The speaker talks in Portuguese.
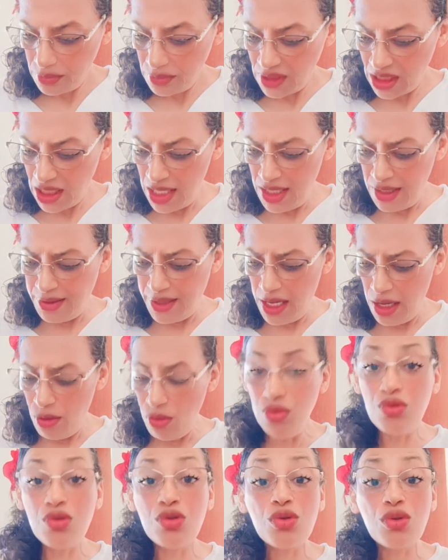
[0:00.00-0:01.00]
E
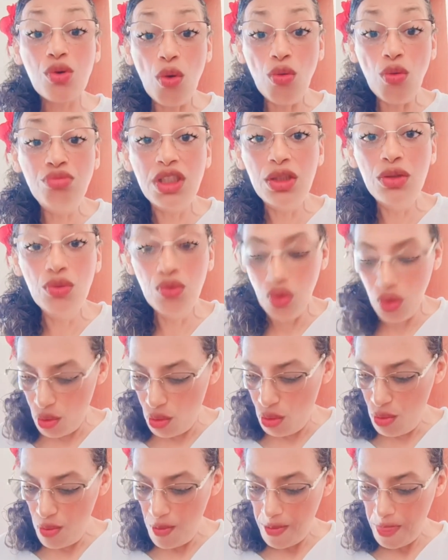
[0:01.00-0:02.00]
Deus
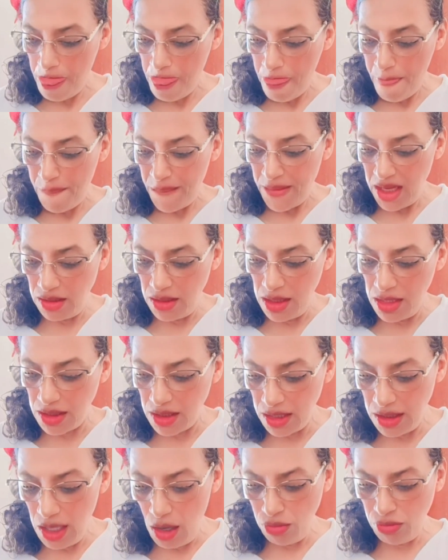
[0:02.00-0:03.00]
continuou e
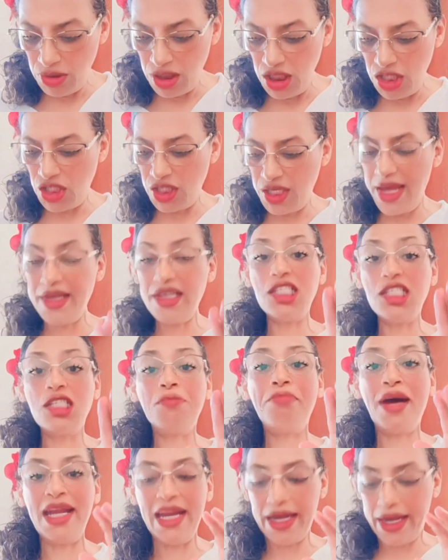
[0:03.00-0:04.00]
disse: Não te chegues
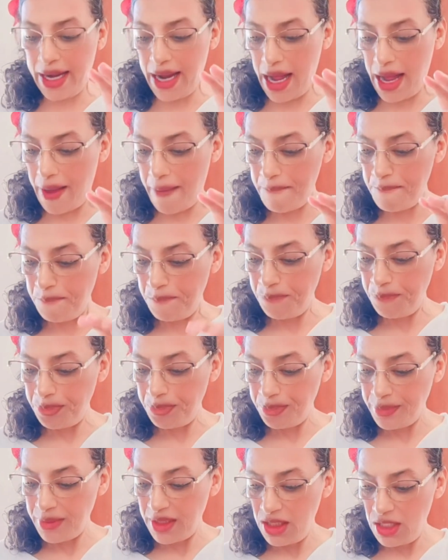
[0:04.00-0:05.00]
para cá,
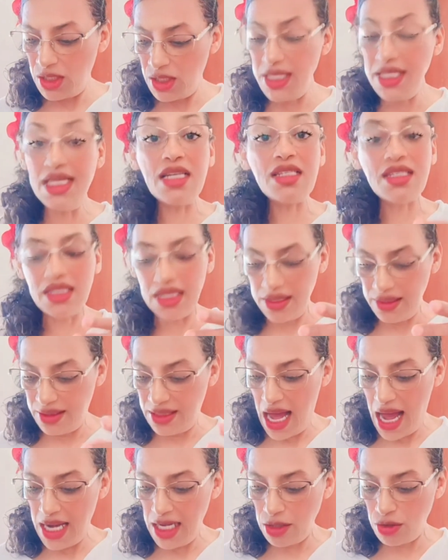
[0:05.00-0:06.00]
tira as
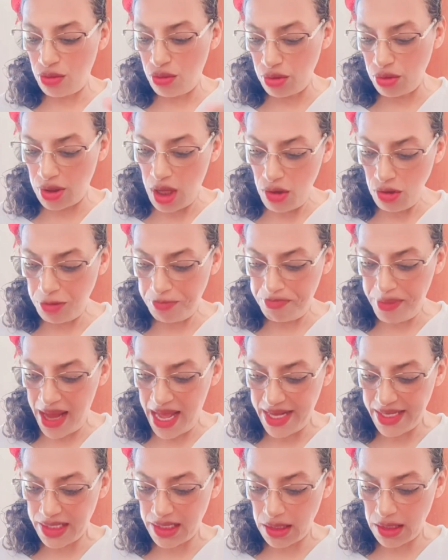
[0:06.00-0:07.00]
sandálias dos teus
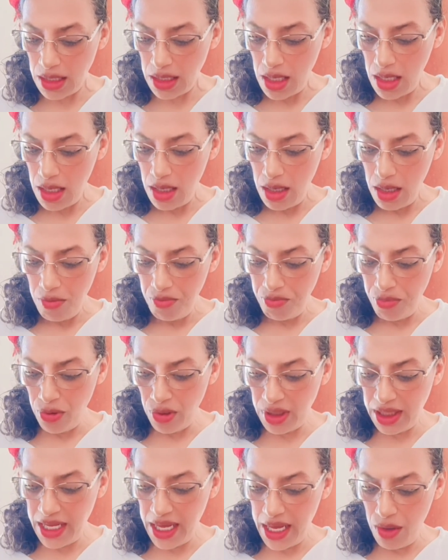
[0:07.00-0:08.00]
pés,
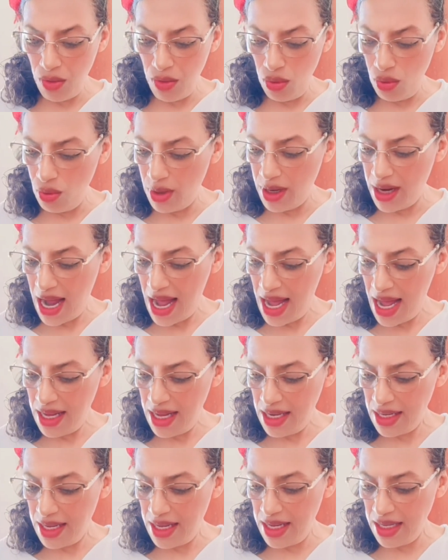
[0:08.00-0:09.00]
porque o
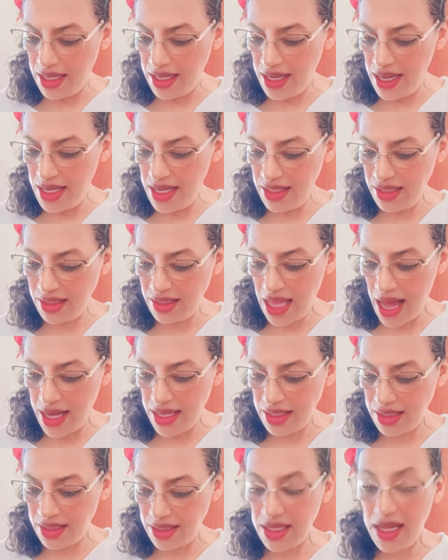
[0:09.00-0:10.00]
lugar em que
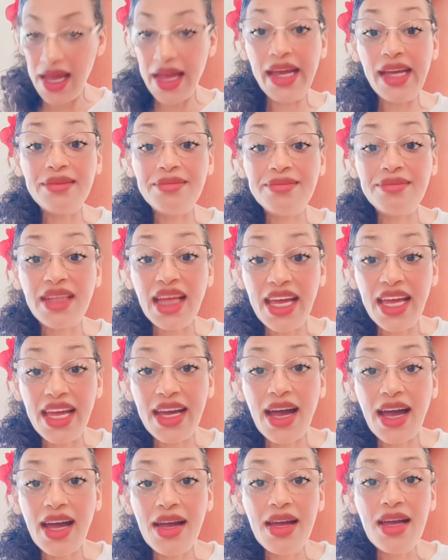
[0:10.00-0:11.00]
estás é
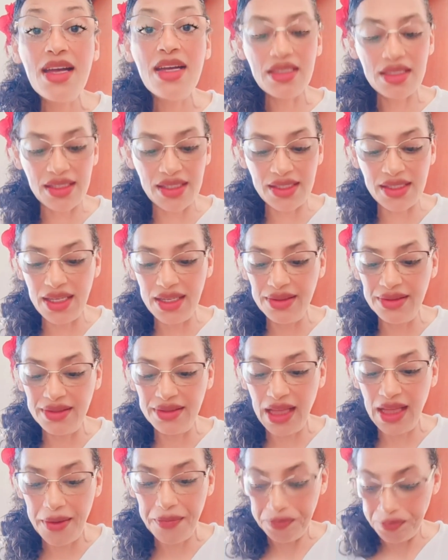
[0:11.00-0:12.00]
terra
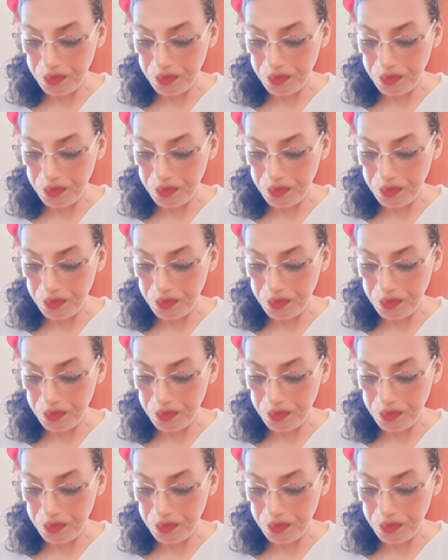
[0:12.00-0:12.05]
santa.